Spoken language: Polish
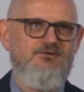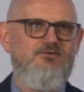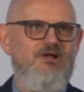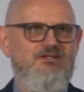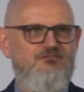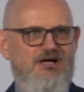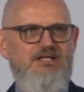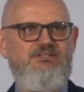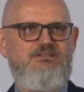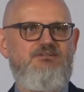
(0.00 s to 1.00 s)

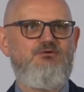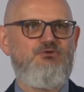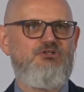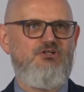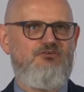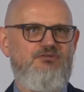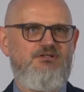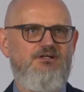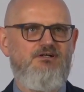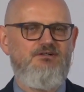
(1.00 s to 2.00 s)
Uradowali się tedy uczniowie,
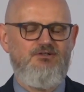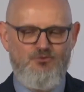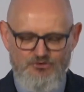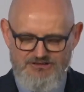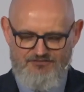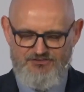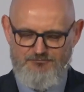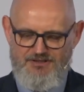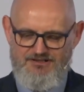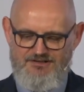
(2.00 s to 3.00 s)

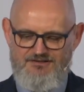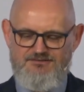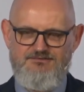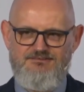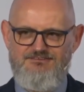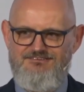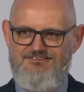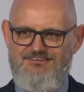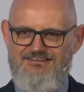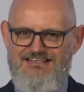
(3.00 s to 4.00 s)
ujrzawszy Pana.
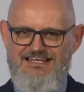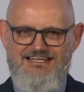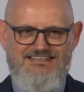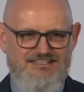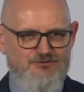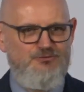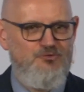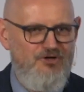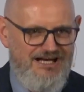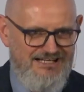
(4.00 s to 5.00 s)
Jezus
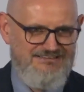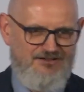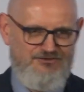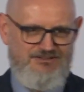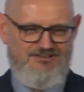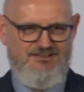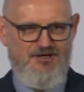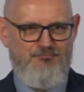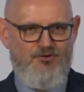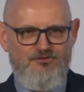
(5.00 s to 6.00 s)
ukazał się
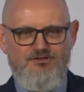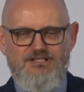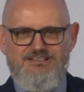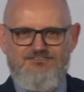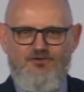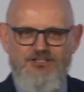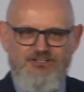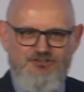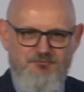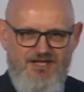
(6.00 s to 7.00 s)
po swojej
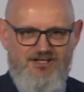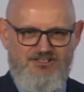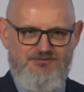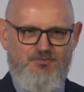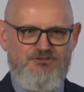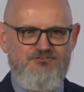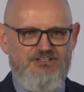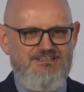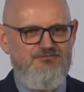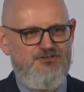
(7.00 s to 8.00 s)
śmierci, po tym
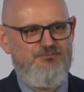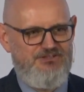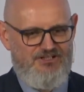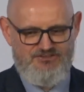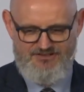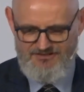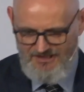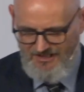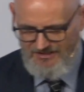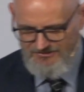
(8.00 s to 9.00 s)
wszystkim, co przeszedł.
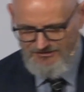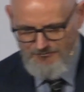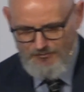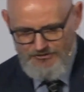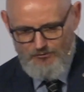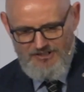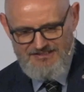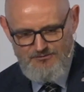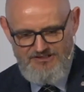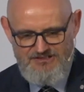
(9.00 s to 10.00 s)
I później
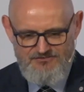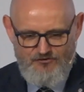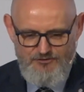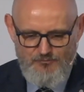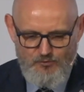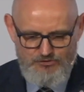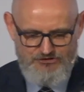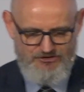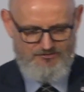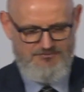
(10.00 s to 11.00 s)
ukazuje się swoim
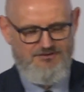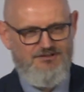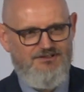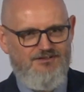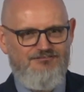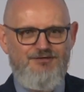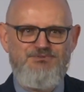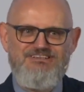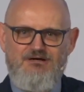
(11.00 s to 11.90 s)
uczniom przy